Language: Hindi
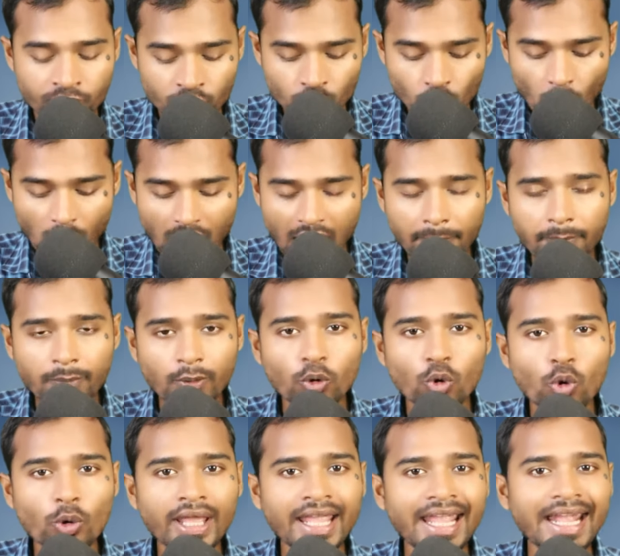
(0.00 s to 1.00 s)
तो आप
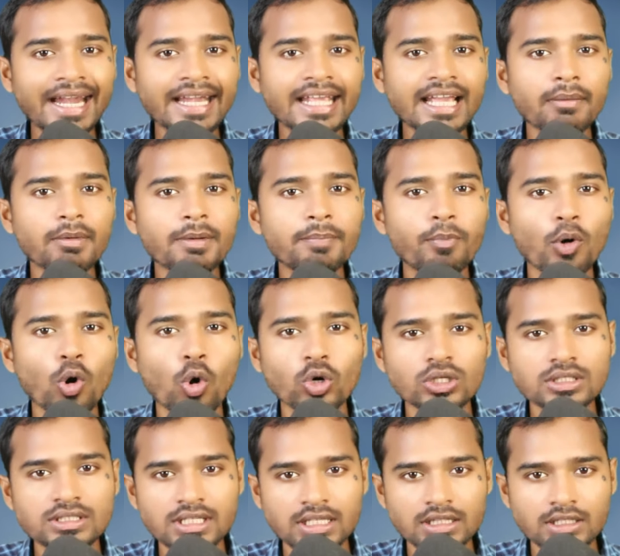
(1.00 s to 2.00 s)
लोगों के एरिया में
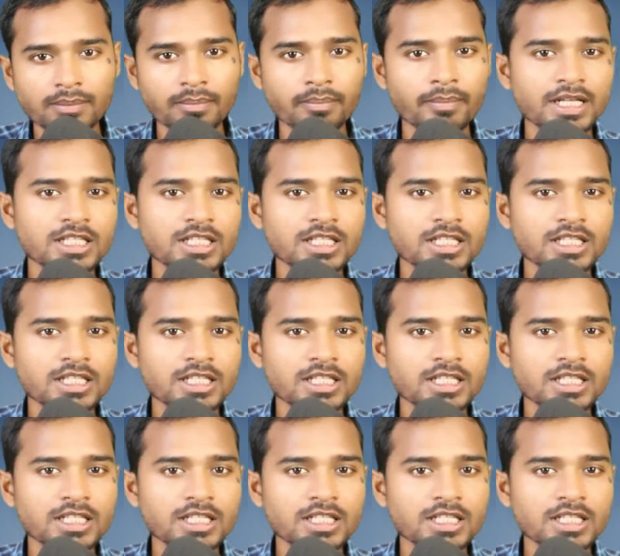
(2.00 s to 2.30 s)
बहुत जल्द